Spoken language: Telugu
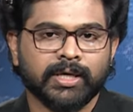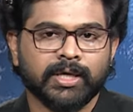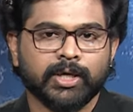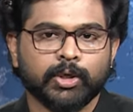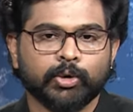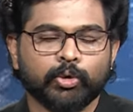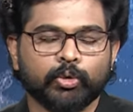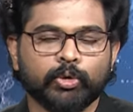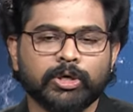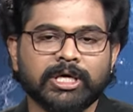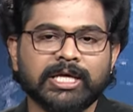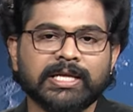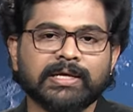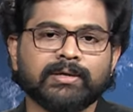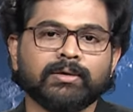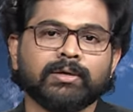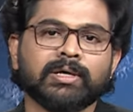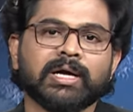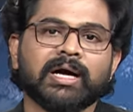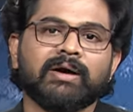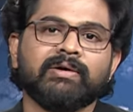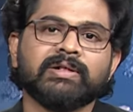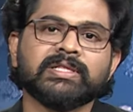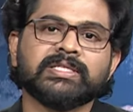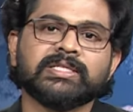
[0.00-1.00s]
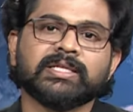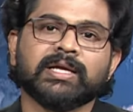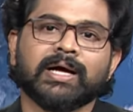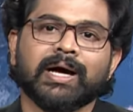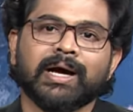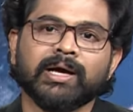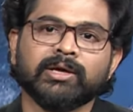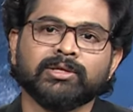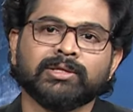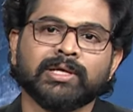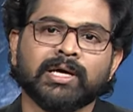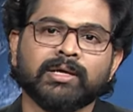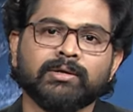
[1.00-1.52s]
కుకీలకు కావాల్సిన
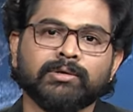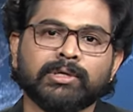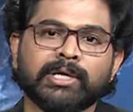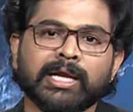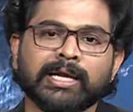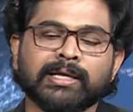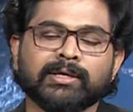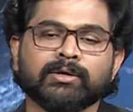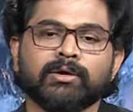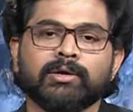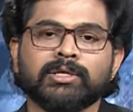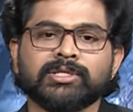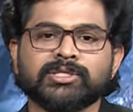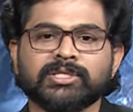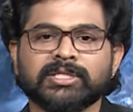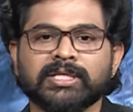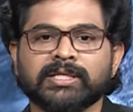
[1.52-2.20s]
ఆయుధాలు టెక్నాలజీని